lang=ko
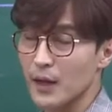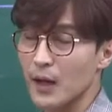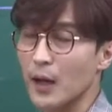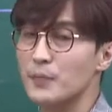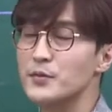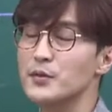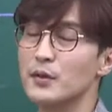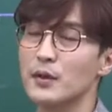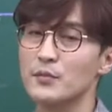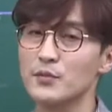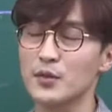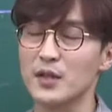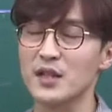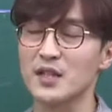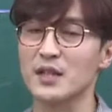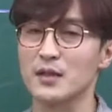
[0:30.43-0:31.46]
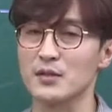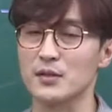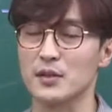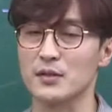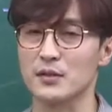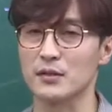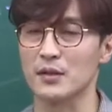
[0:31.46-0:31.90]
합성함수의
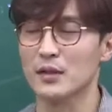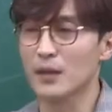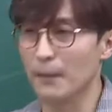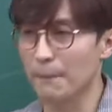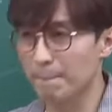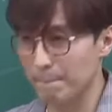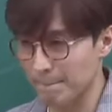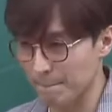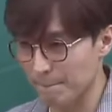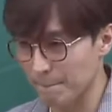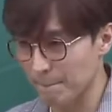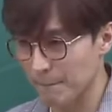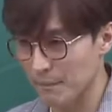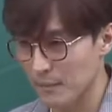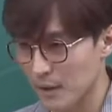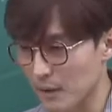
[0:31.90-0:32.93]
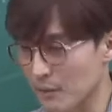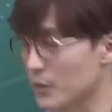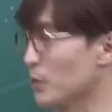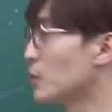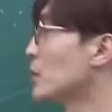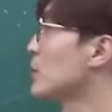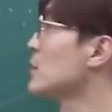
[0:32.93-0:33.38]
기하적 해석. 합기도요.